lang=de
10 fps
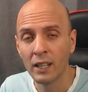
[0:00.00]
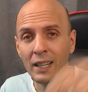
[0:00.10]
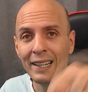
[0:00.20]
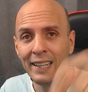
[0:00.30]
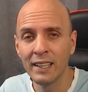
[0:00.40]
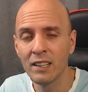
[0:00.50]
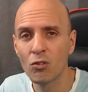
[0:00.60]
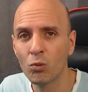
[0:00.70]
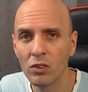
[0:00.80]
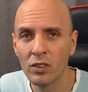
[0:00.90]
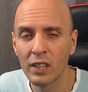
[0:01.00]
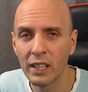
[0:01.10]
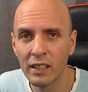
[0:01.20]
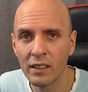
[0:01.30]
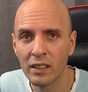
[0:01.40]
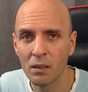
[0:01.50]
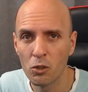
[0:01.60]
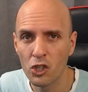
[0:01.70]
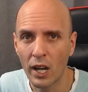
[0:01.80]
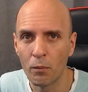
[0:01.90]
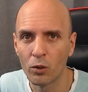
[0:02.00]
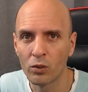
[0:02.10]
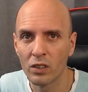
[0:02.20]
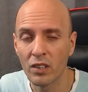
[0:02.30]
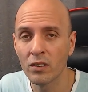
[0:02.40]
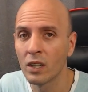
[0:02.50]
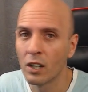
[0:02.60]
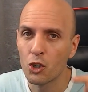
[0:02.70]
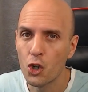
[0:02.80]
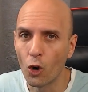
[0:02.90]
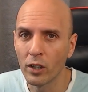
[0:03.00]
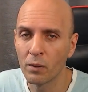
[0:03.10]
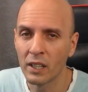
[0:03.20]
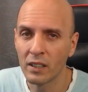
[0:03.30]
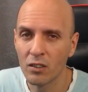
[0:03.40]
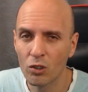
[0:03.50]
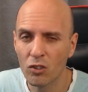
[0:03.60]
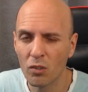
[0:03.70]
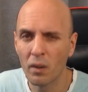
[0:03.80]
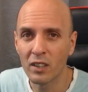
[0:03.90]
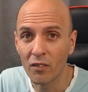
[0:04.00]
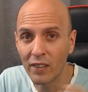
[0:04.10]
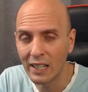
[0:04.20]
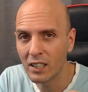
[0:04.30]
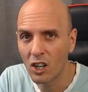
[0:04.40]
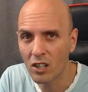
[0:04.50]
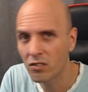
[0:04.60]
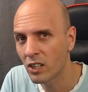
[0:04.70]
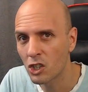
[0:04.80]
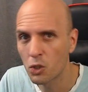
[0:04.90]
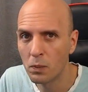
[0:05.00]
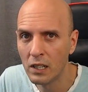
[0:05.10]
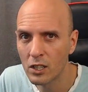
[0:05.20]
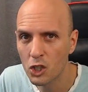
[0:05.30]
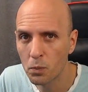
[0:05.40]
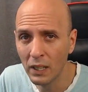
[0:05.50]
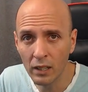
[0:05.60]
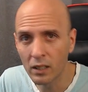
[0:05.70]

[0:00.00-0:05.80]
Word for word: Link ist unten drinnen in der Beschreibung. Das heißt, joint meinen Discord-Server, da wählt ihr aus, welches Spiel ihr spielt.